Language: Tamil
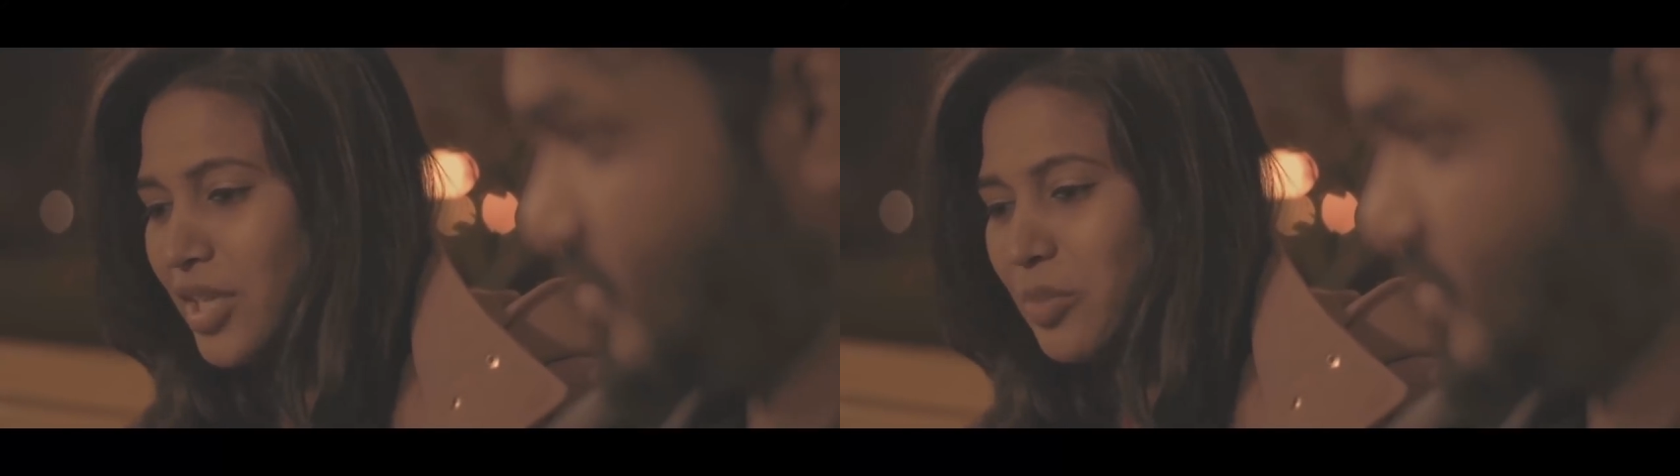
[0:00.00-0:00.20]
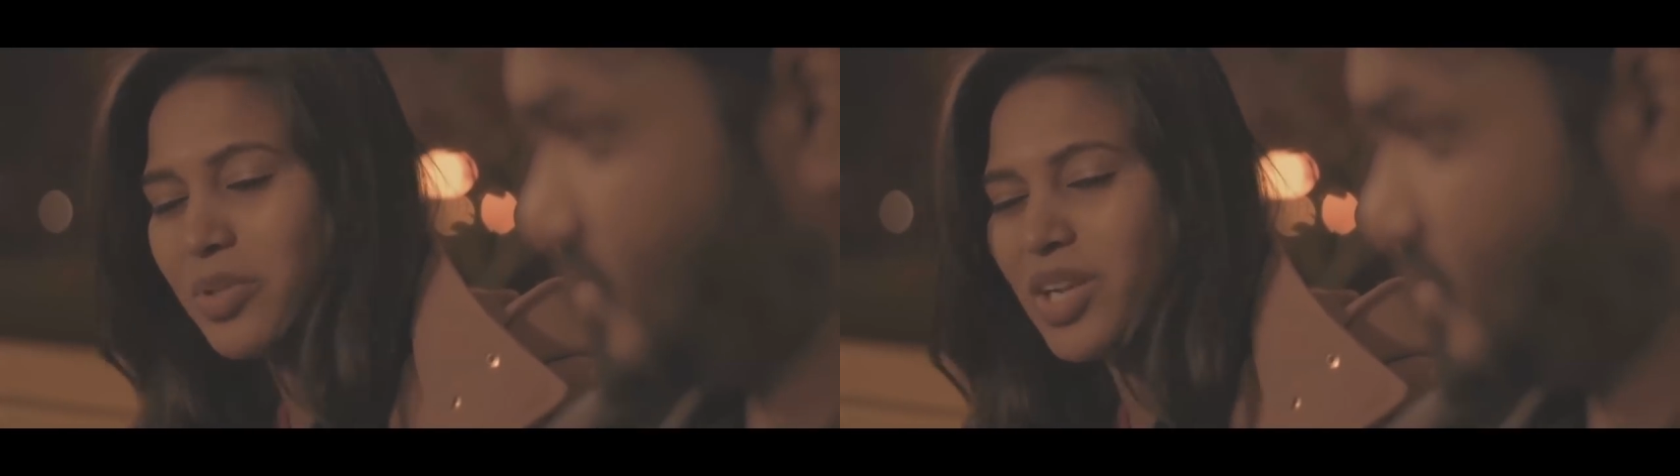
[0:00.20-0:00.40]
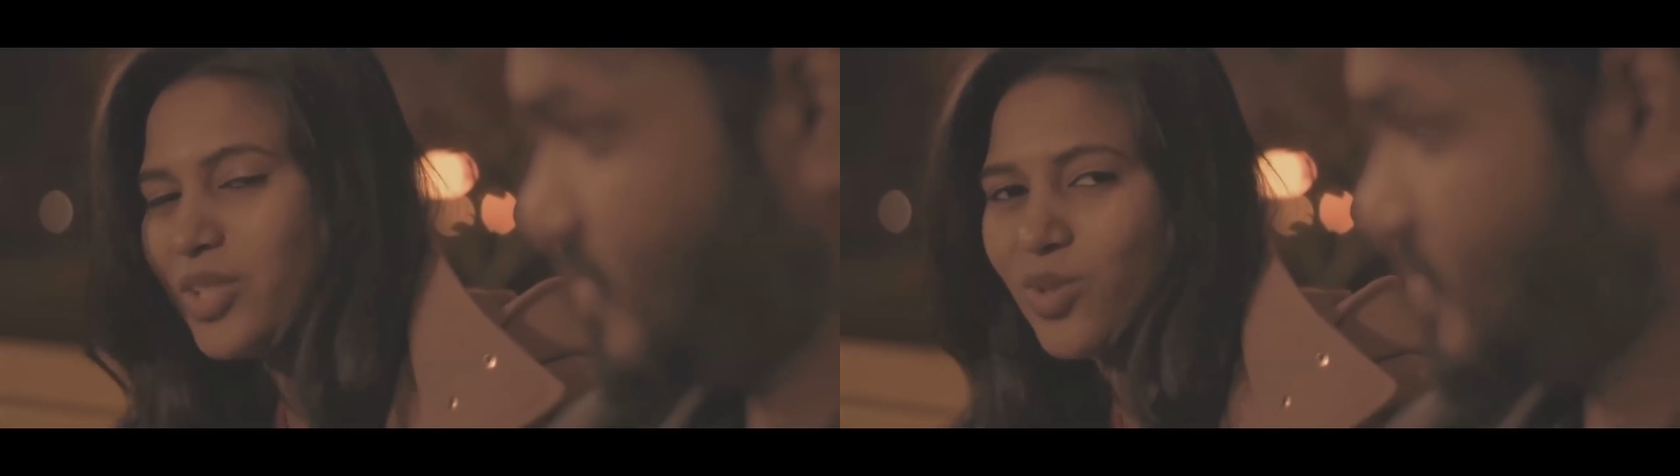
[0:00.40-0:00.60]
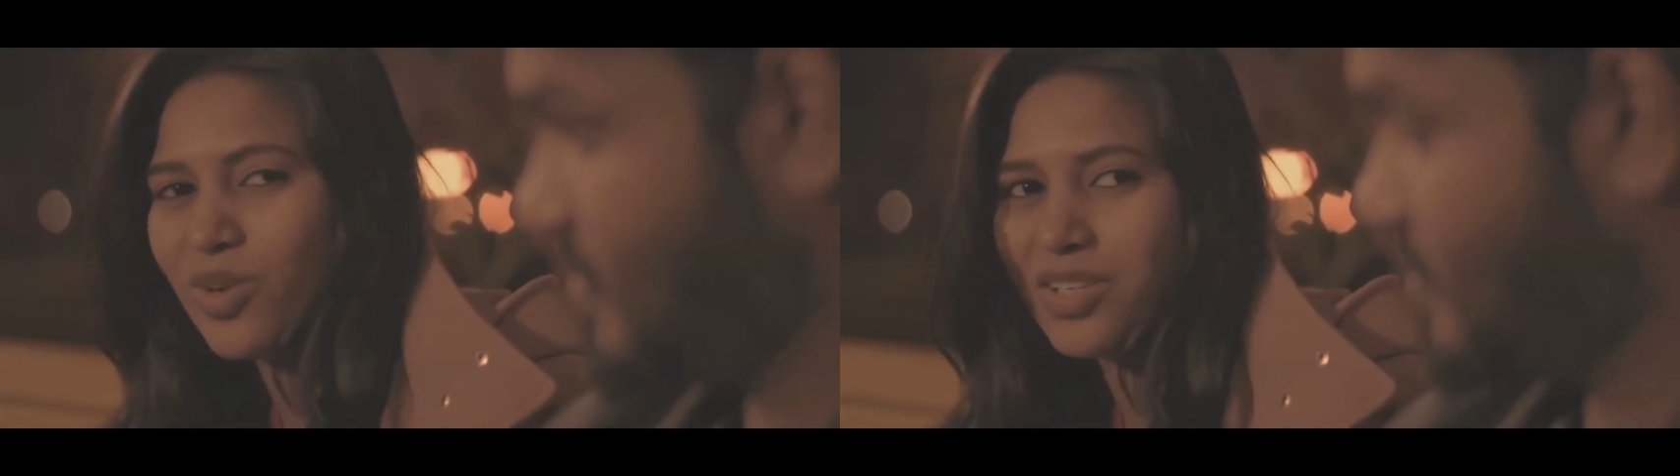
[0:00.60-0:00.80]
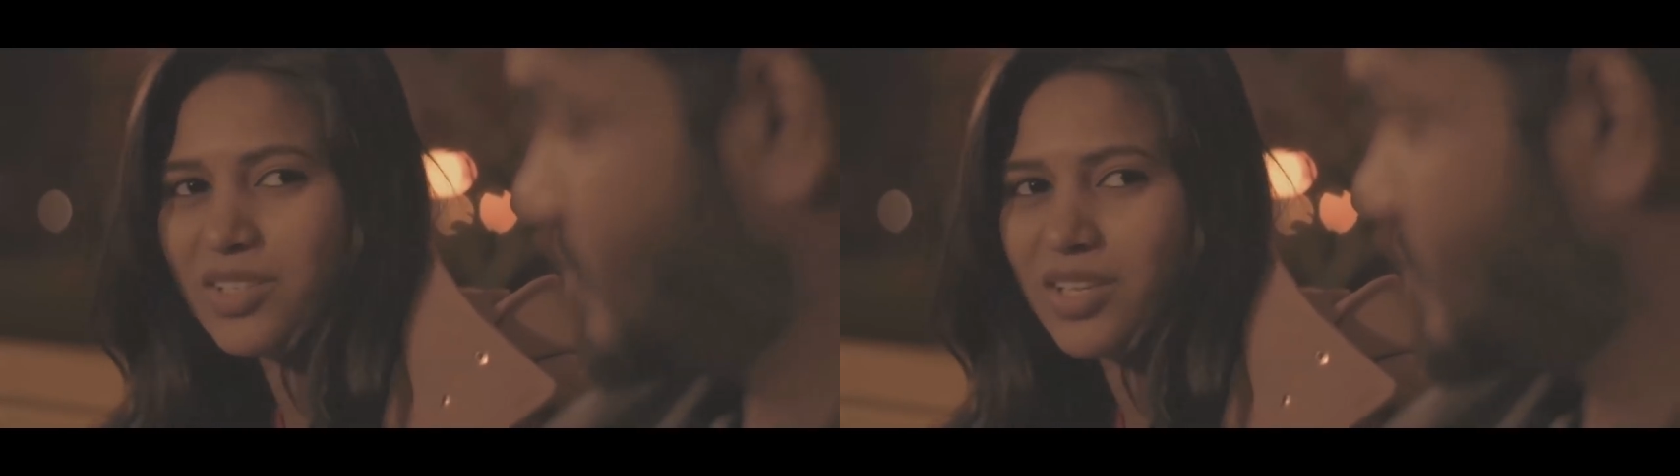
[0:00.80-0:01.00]
நீ தான் என்
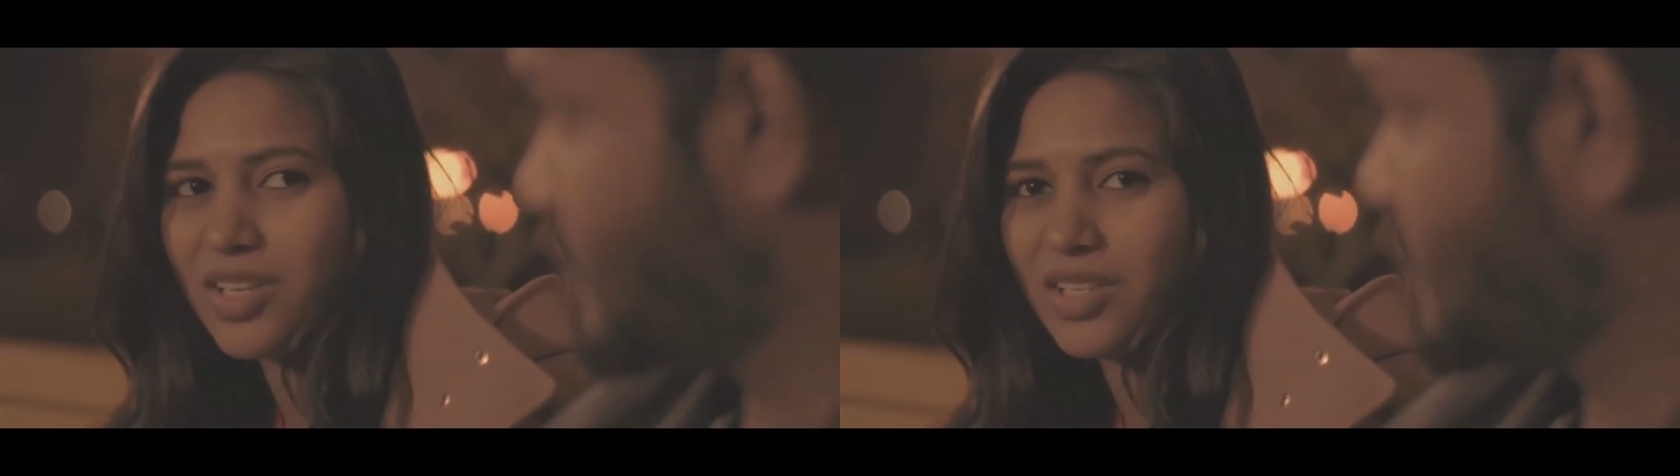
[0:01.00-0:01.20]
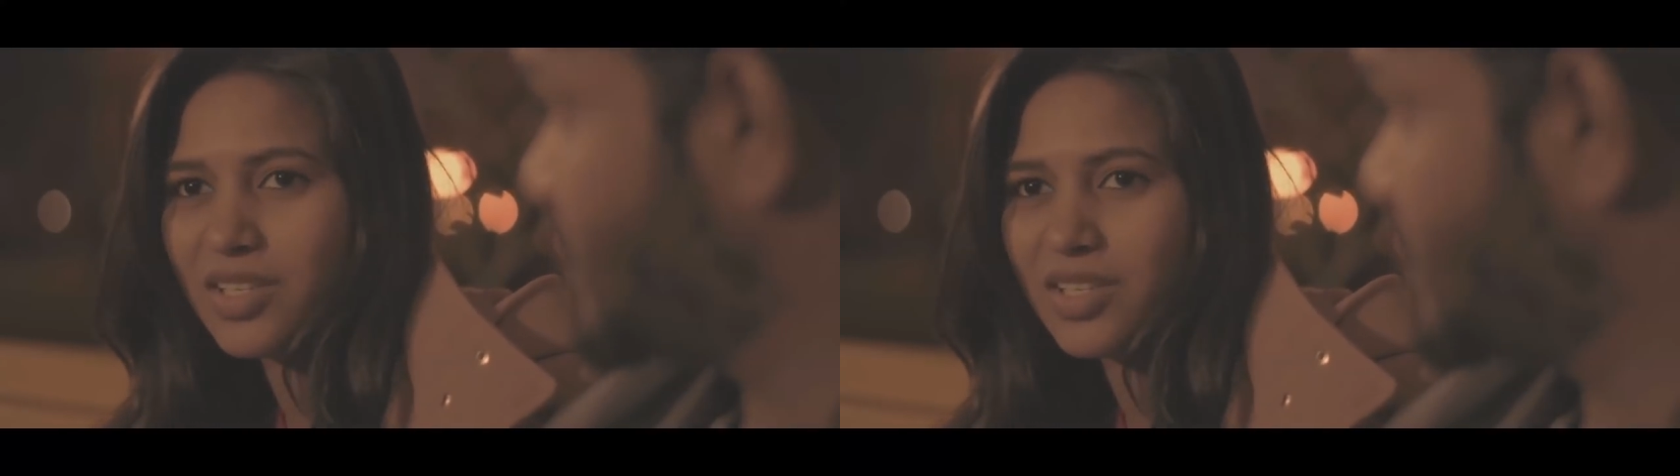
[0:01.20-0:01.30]
உயிர்